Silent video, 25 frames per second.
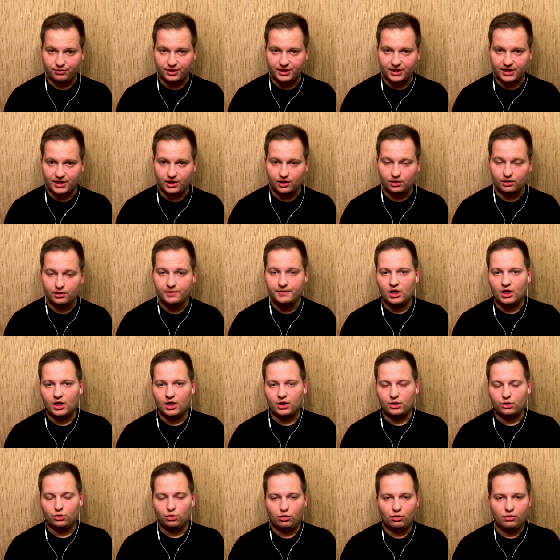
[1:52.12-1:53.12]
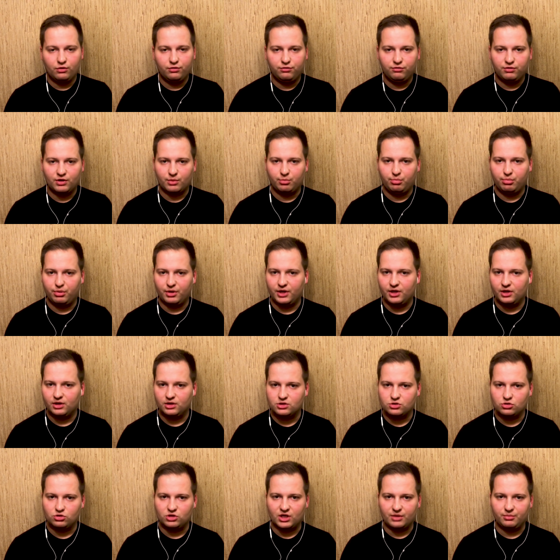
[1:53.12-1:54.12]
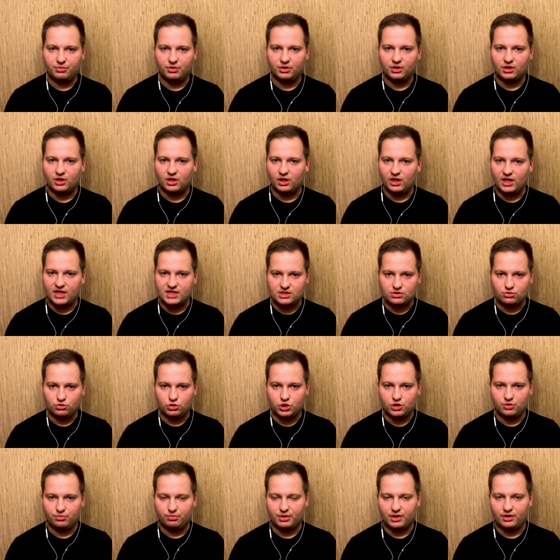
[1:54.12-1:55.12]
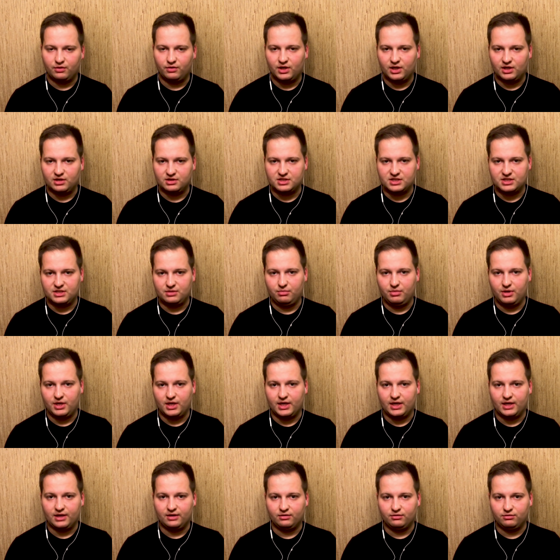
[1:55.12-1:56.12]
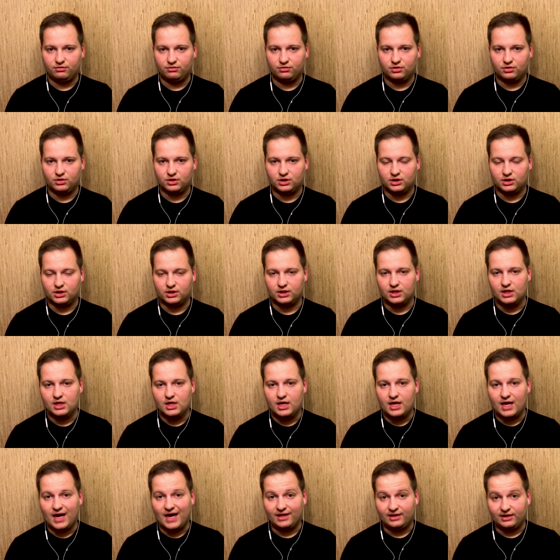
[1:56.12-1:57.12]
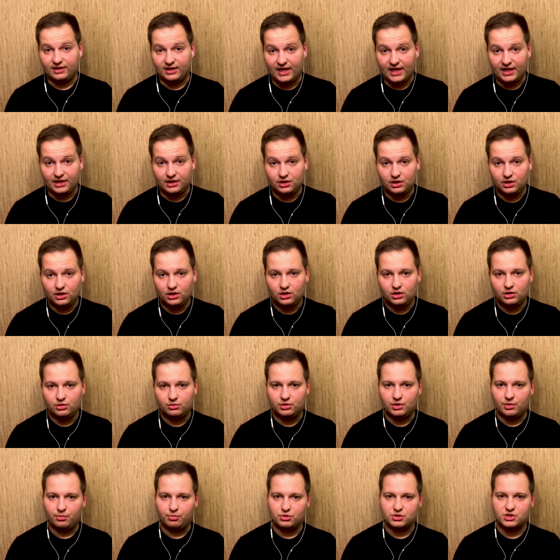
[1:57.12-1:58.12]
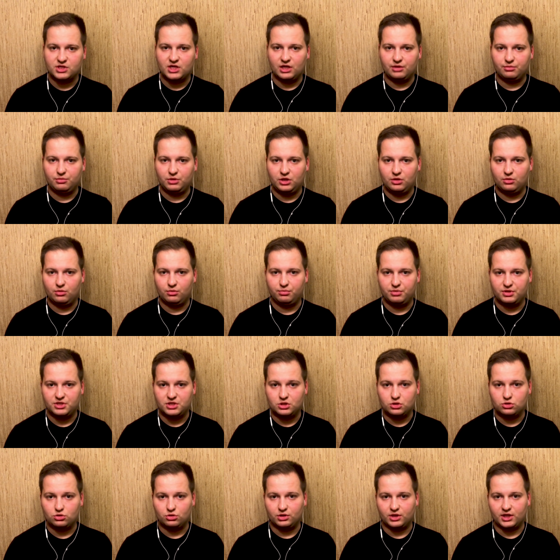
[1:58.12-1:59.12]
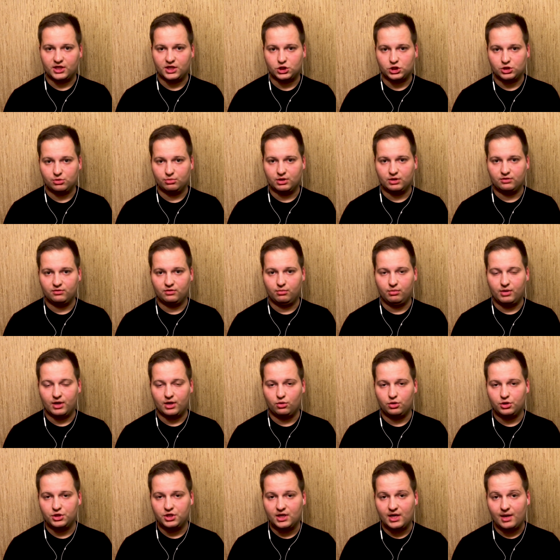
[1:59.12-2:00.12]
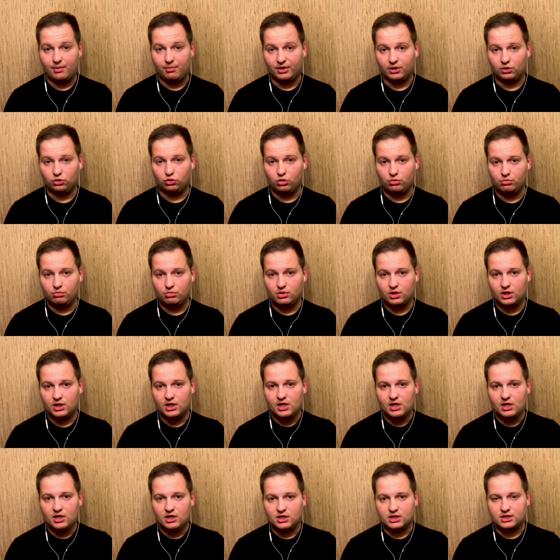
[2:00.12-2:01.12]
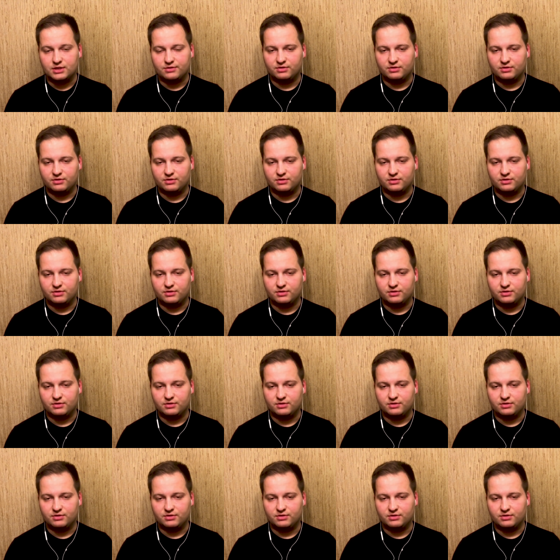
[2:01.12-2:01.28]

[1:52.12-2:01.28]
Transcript: ФНЛ, а, но в РПЛ Сутармин классно очень проявлял себя в атаке, допускал минимум позиционных ошибок в обороне, а потом э, с